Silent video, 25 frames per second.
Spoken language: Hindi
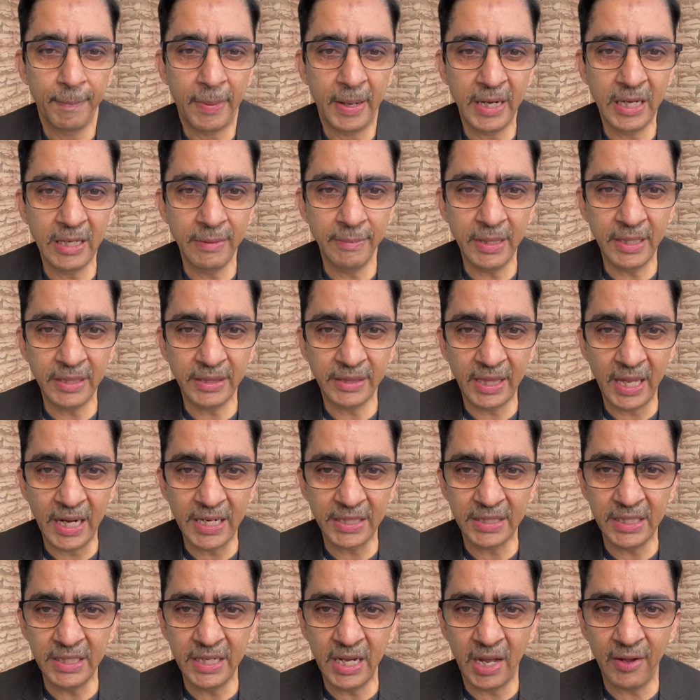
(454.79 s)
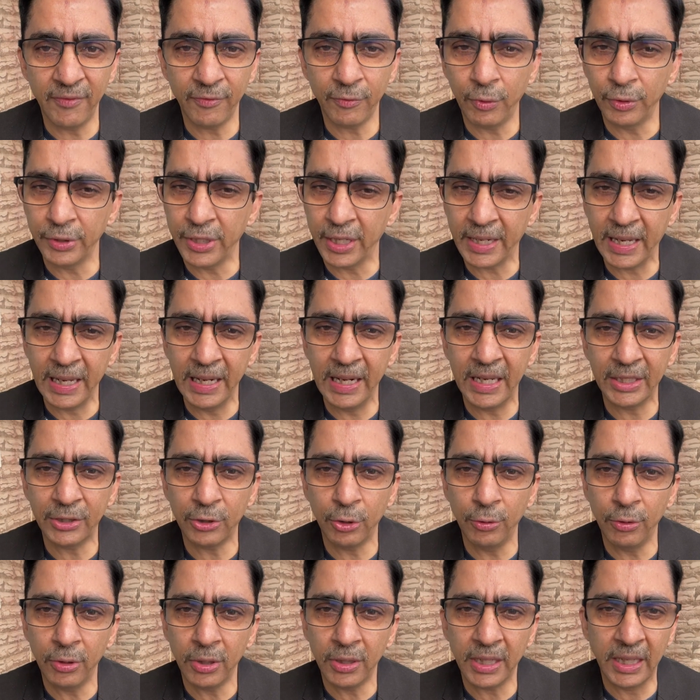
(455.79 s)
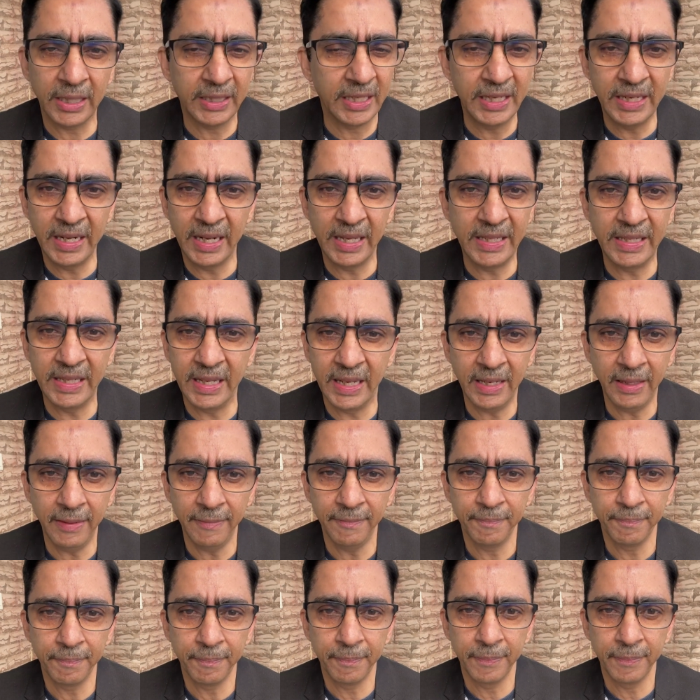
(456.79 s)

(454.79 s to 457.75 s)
पानी में तैरती नाव को धकेलना तो कठिन नहीं है